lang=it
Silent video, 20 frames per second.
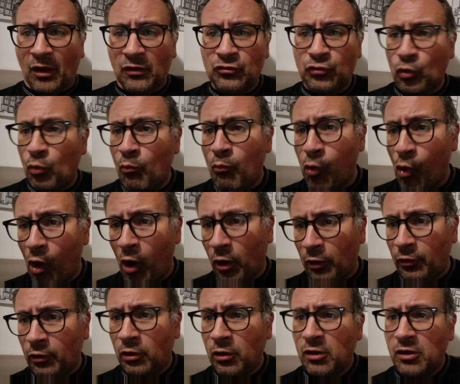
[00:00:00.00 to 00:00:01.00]
di un
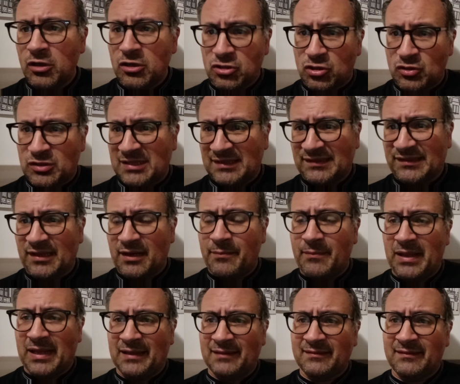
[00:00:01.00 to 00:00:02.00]
buono,
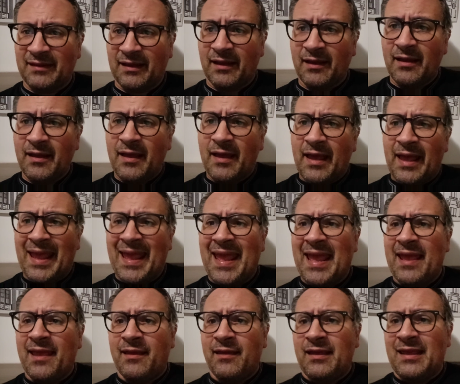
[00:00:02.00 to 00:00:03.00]
sostanzialmente,
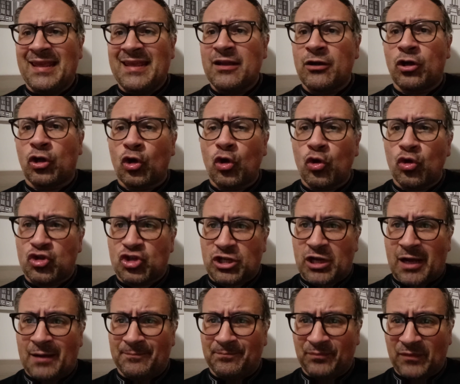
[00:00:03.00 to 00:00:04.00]
e
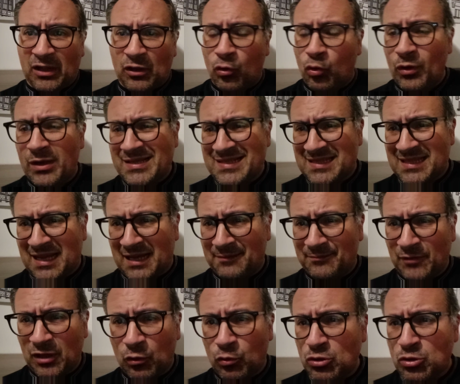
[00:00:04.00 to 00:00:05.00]
incrocia in,
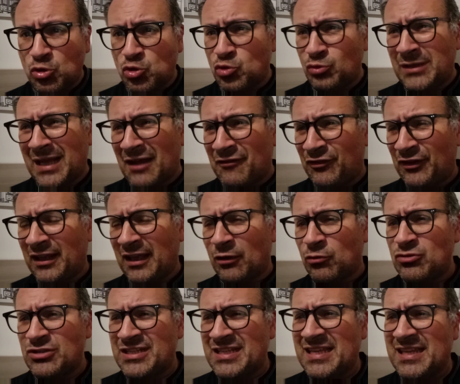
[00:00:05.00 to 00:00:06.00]
questa, in questo Sudafrica
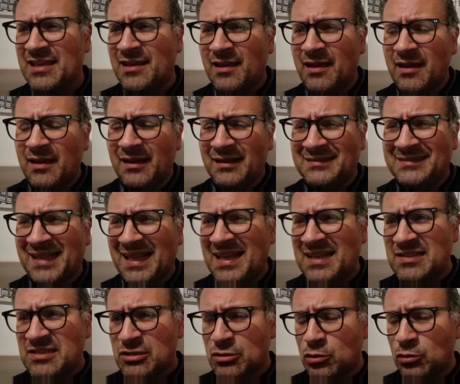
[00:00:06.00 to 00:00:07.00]
così
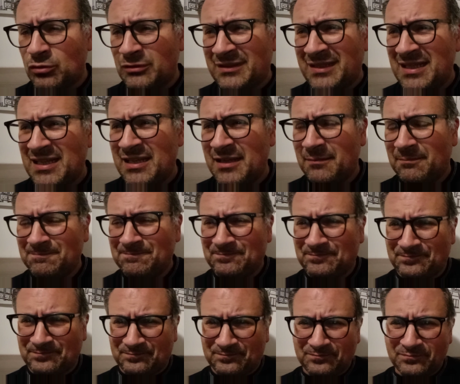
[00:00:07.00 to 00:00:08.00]
denso di
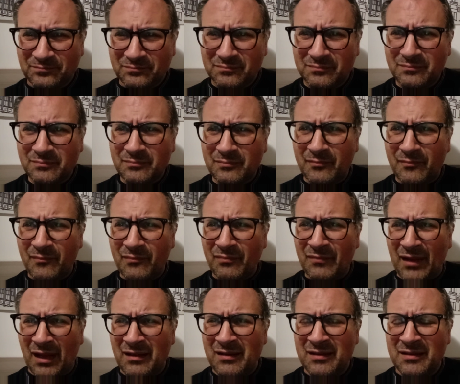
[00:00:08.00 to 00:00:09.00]

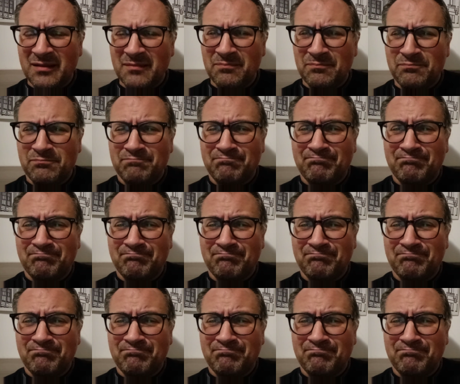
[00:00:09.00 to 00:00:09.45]
eh,